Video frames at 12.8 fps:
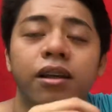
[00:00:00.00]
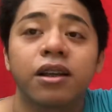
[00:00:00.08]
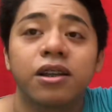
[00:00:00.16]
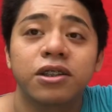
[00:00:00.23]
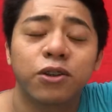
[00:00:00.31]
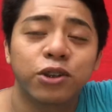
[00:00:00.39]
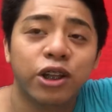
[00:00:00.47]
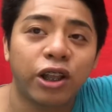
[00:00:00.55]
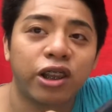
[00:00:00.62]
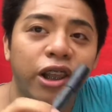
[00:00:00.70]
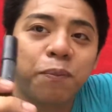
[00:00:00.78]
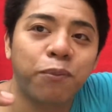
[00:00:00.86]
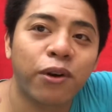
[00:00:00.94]
So, shoutout
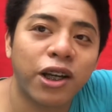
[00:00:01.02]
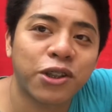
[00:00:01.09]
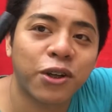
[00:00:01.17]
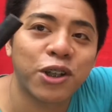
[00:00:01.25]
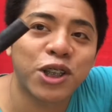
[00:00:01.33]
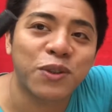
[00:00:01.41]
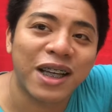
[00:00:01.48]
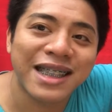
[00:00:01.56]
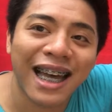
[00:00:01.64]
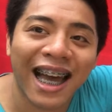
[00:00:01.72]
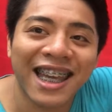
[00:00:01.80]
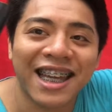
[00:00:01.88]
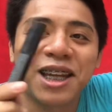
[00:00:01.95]
din po kay Joshua. Sa
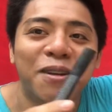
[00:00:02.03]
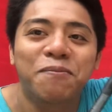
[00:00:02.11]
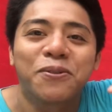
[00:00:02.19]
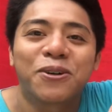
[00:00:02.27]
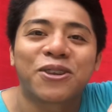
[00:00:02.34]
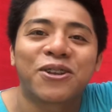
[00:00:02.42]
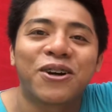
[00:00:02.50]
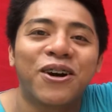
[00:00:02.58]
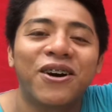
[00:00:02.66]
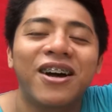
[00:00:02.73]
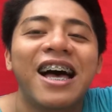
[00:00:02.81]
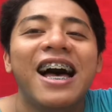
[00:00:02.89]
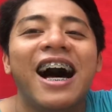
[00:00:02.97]
kanya din po to.
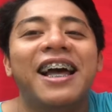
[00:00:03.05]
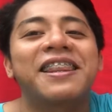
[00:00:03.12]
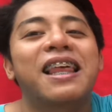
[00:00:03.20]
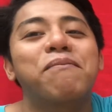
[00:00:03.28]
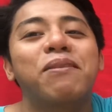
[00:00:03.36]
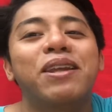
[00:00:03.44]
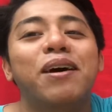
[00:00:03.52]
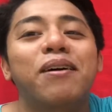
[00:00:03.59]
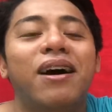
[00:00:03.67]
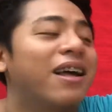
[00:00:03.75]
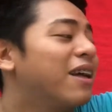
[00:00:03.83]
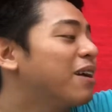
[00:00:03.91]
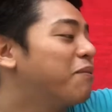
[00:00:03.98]
Ang dami niya,
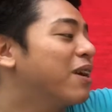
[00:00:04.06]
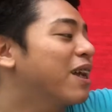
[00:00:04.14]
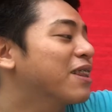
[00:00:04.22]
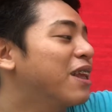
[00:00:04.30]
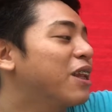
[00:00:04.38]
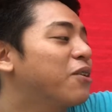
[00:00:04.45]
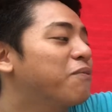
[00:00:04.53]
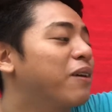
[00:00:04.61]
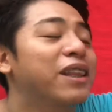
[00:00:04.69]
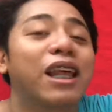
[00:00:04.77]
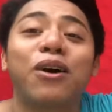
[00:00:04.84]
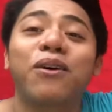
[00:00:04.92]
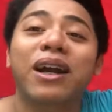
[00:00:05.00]
parang dala, may
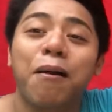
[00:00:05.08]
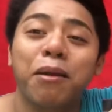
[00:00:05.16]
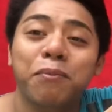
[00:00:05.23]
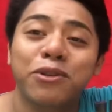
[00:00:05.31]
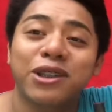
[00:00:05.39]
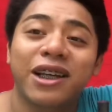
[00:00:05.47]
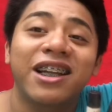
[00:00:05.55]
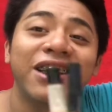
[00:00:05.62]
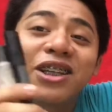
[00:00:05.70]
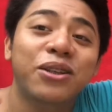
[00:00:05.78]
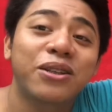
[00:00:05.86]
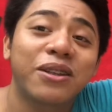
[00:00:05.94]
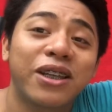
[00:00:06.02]
dalawang gamit po siya nandito.